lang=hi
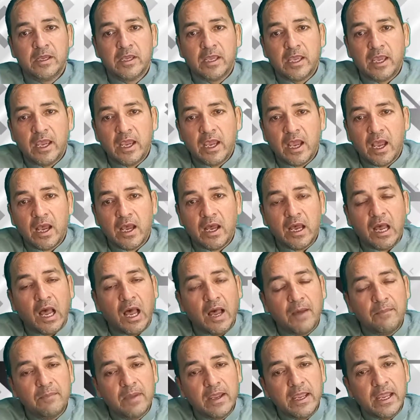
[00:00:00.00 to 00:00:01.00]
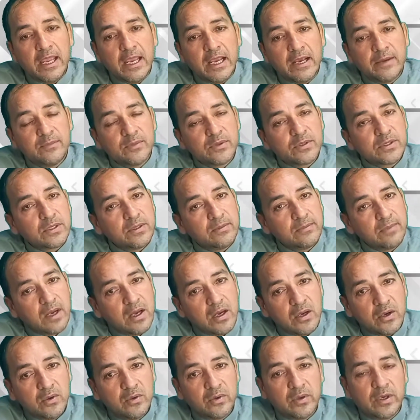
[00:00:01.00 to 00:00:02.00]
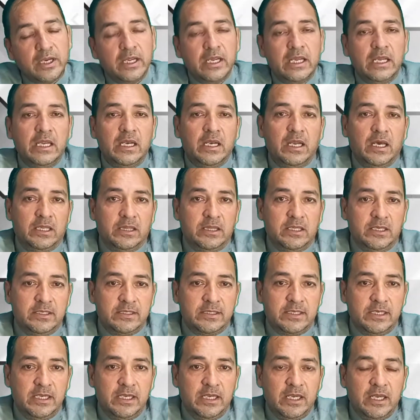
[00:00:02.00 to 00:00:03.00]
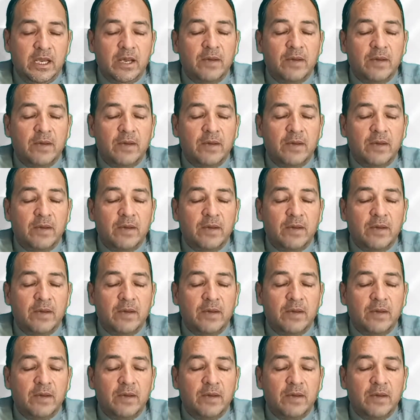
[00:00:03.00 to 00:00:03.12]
कि अब एक मुसलमान होने के नाते से